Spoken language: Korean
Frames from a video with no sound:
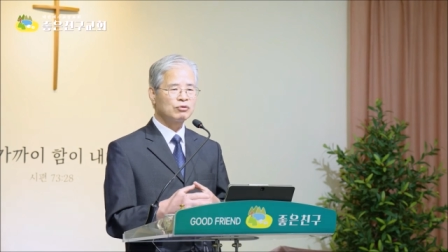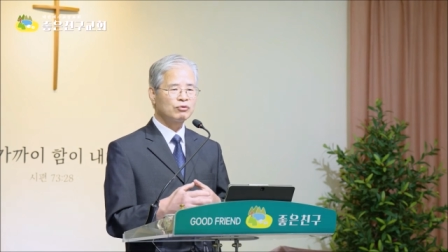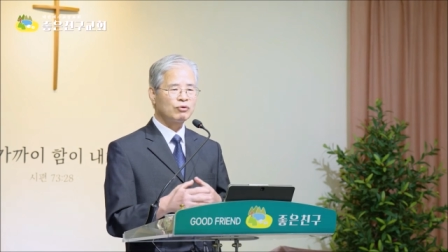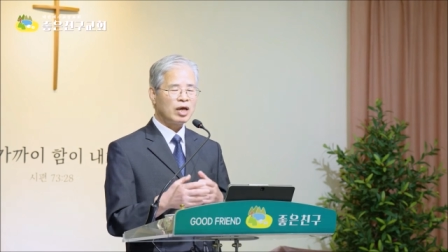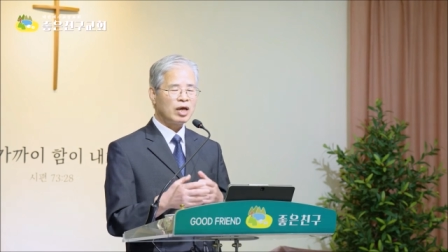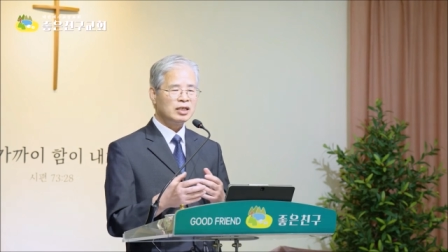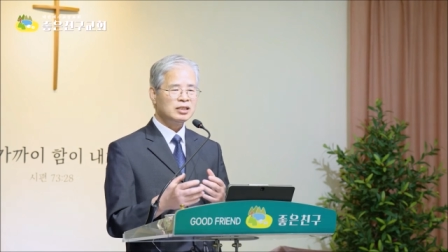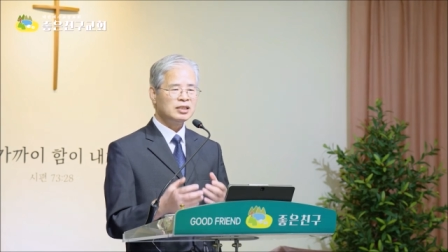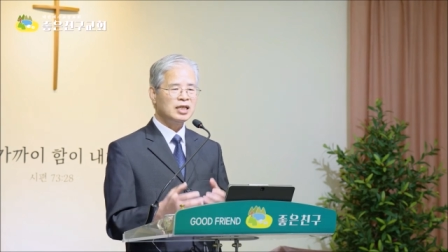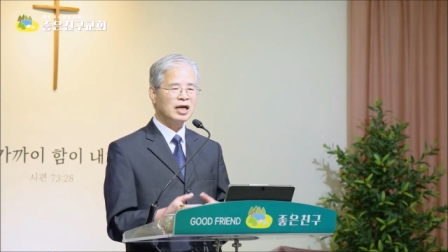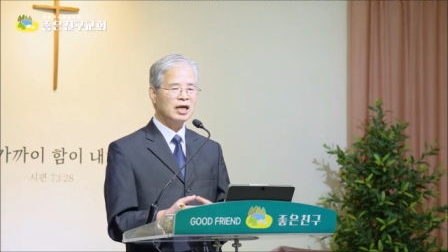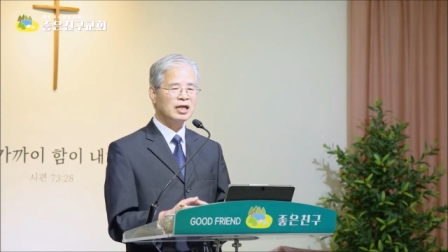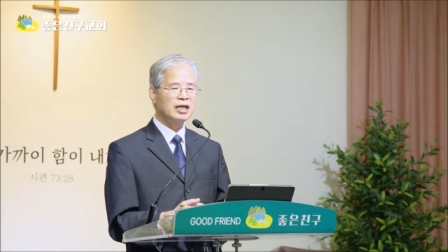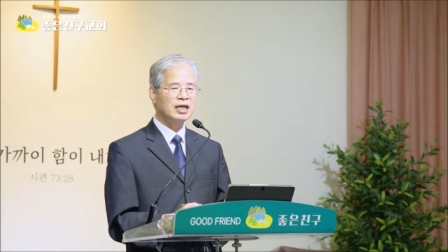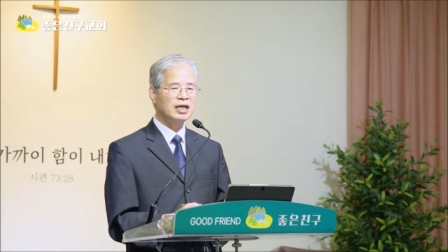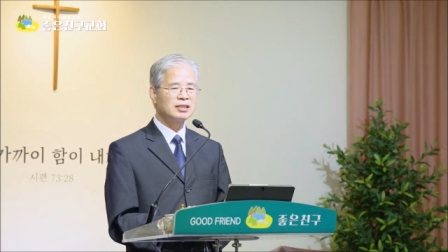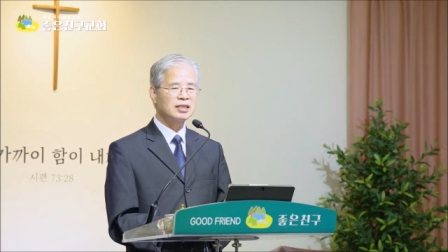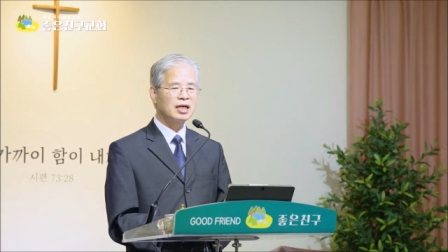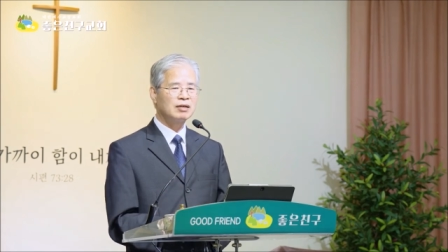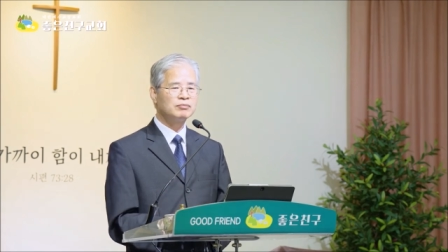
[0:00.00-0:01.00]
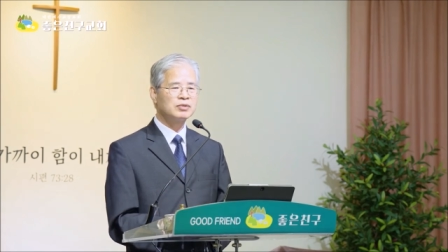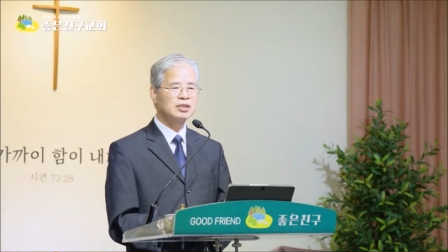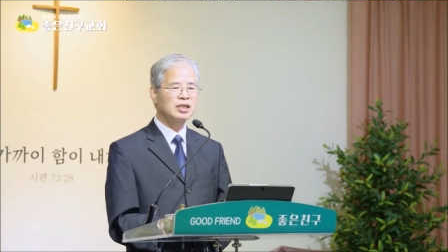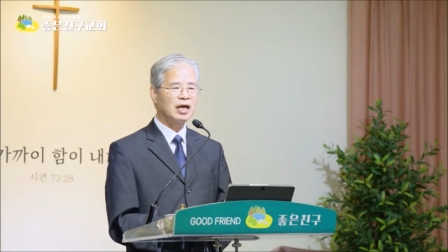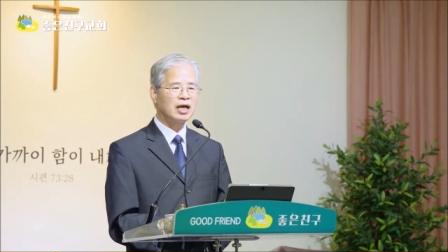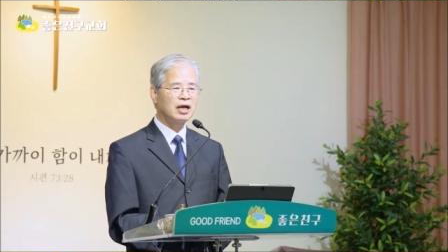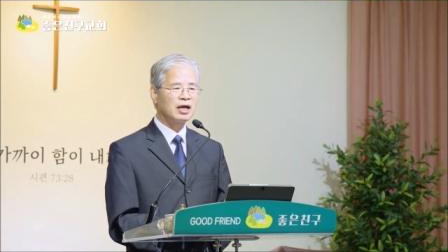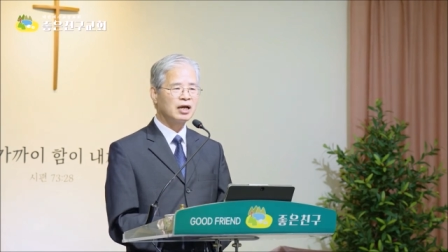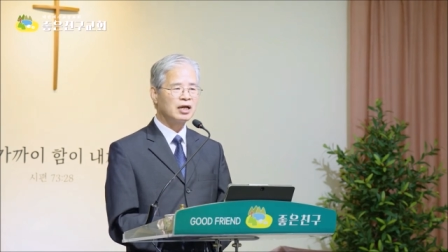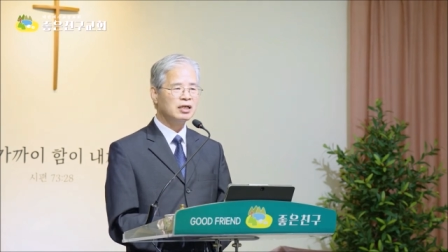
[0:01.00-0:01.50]
굉장한
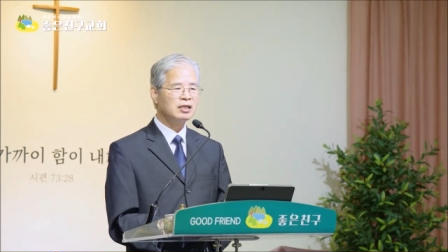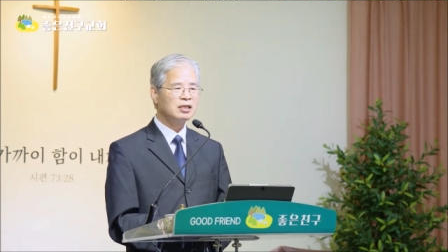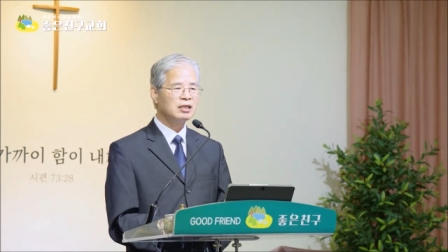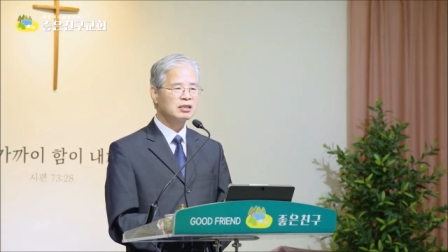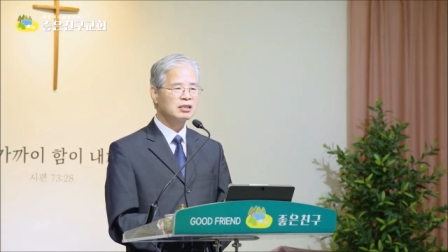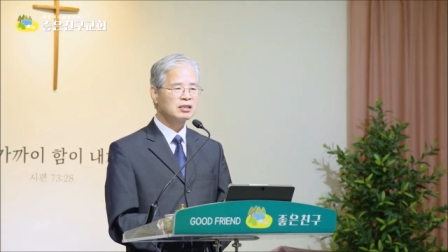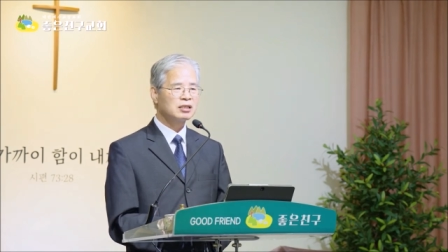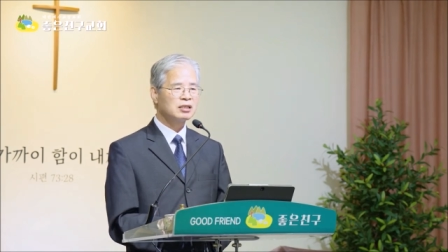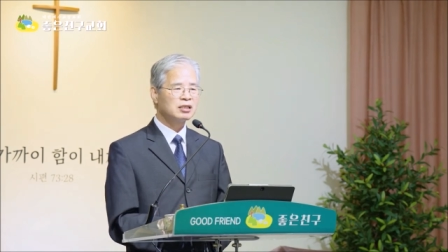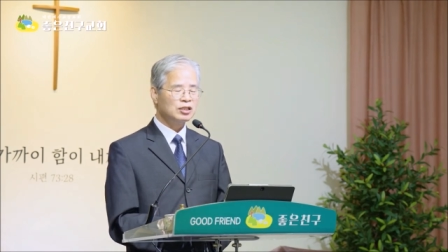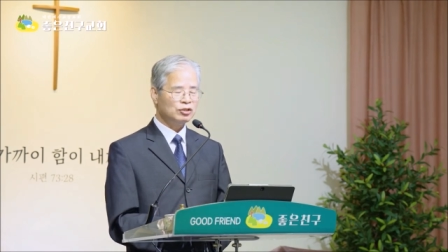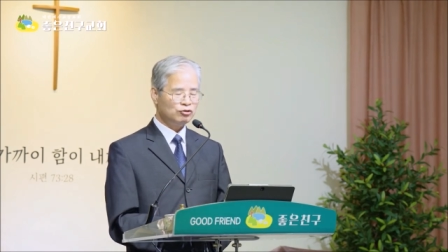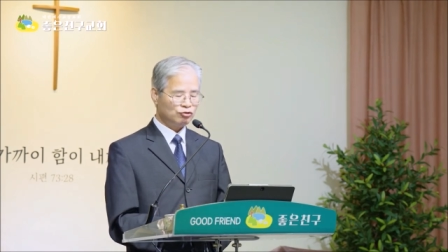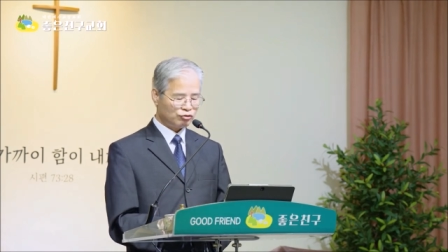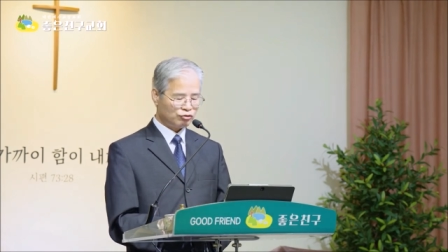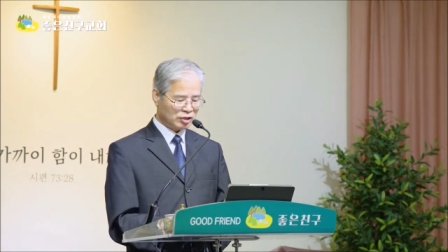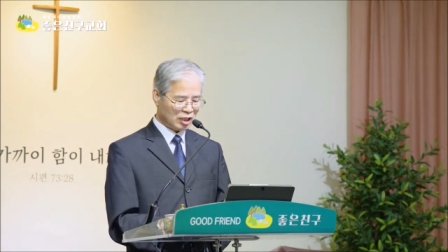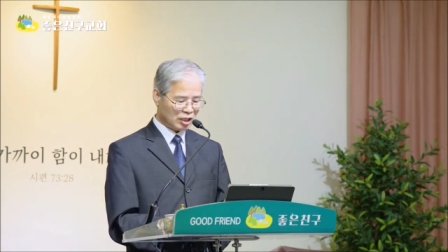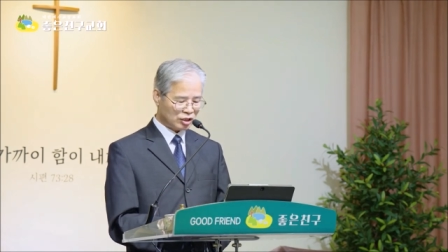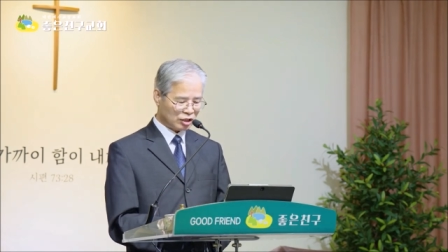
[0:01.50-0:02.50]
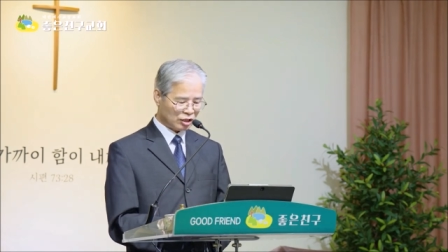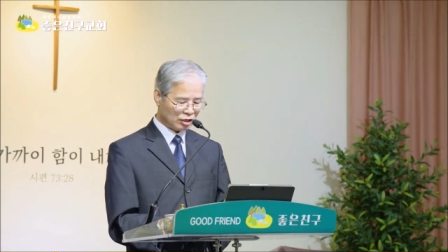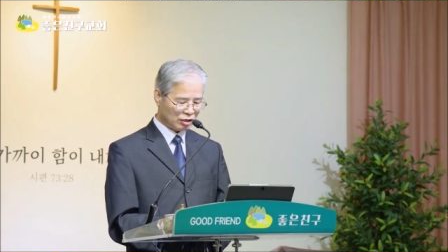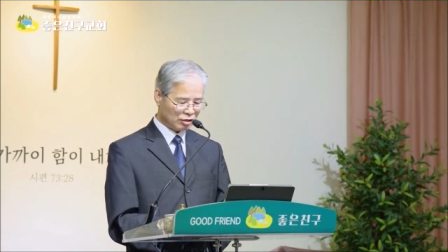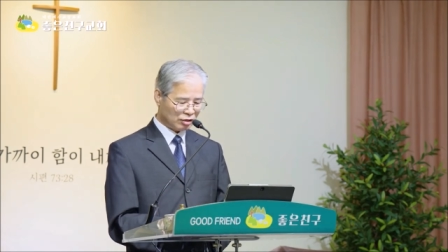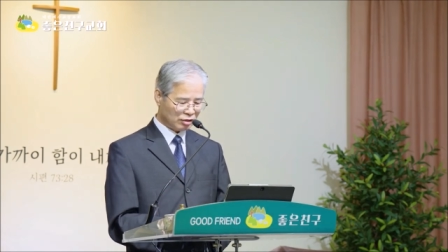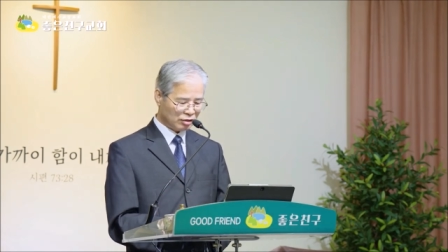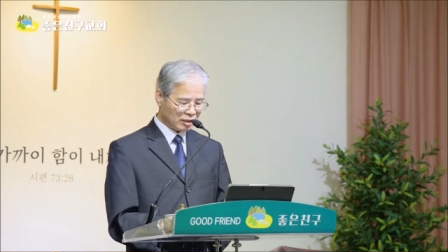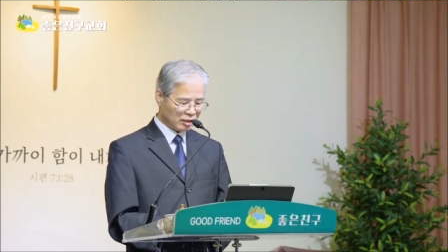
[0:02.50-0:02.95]
행사입니다. 큰 축제지요.